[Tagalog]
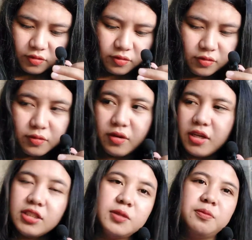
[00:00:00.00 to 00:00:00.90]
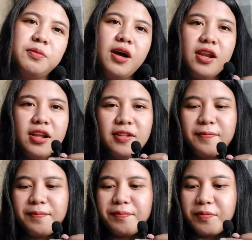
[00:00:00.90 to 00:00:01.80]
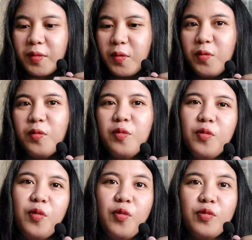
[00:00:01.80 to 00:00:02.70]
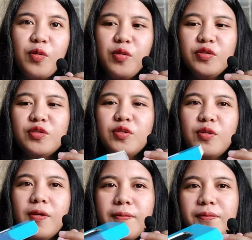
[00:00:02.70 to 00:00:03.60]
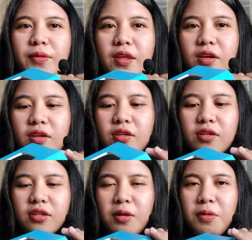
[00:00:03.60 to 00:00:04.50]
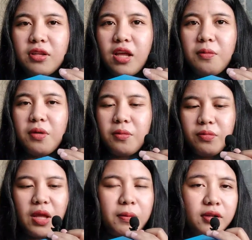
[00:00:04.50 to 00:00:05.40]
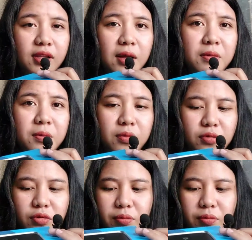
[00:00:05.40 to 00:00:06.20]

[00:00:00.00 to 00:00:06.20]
So guys, parang oo, oh, August. So tama-tama, tamang-tama po nung